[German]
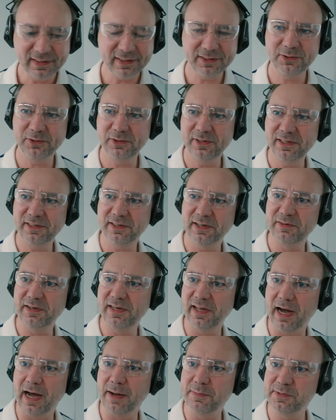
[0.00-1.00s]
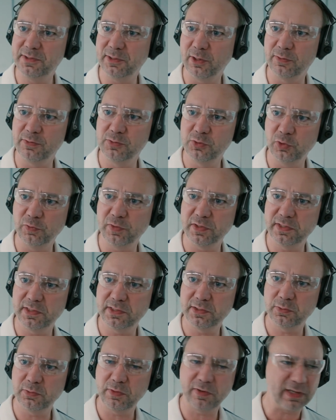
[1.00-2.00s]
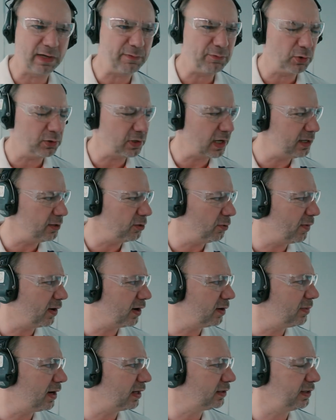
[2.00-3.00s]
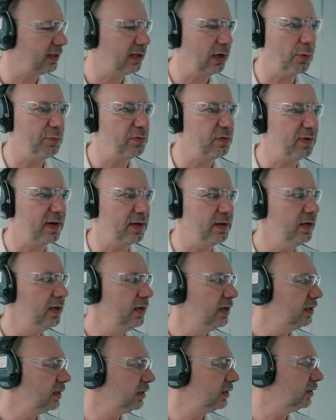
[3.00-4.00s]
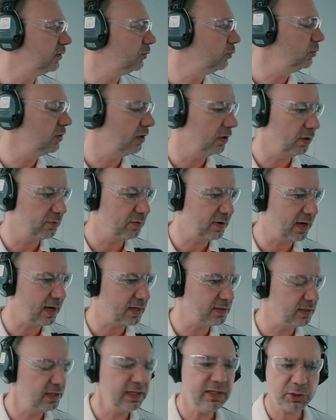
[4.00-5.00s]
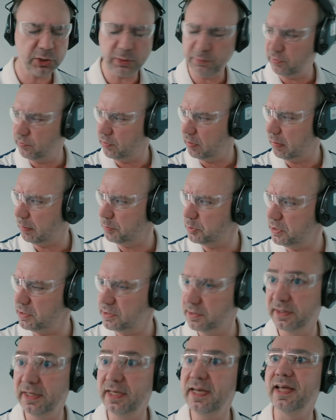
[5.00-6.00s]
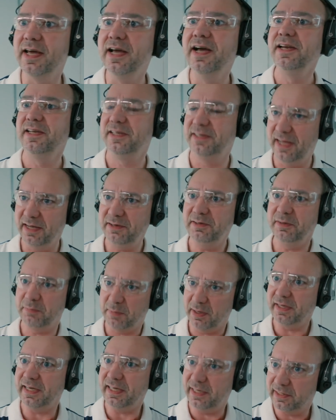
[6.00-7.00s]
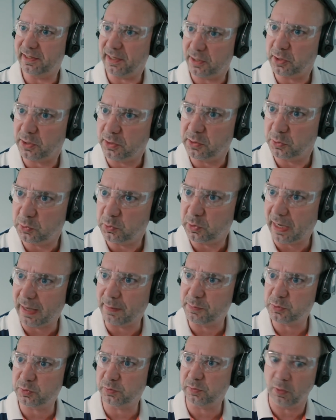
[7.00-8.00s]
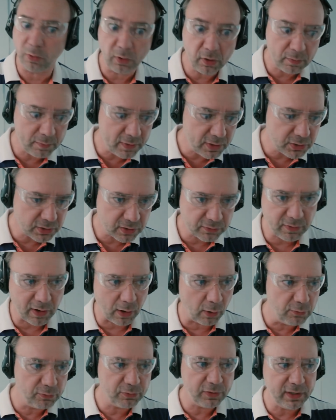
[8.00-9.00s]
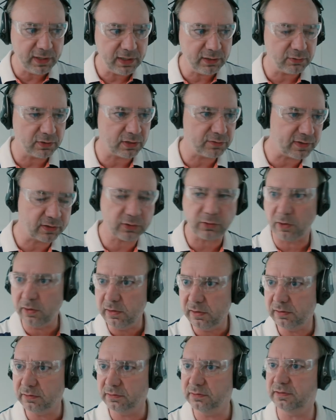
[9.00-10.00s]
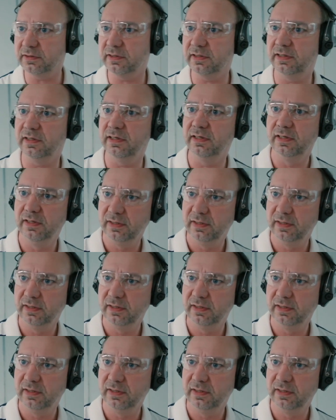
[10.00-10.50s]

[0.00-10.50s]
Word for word: Natürlich, der will ja abends sich auf dem Sofa sitzen. Was haben wir heute eigentlich nochmal gemacht? Ich glaube, wir waren äh, rudern auf der Hase. Nee, stimmt, wir waren beim Schießen. Nee, nee, die, die, man redet da natürlich abends schon. Oh Mensch, das war aufregend und das mhm. war toll und äh,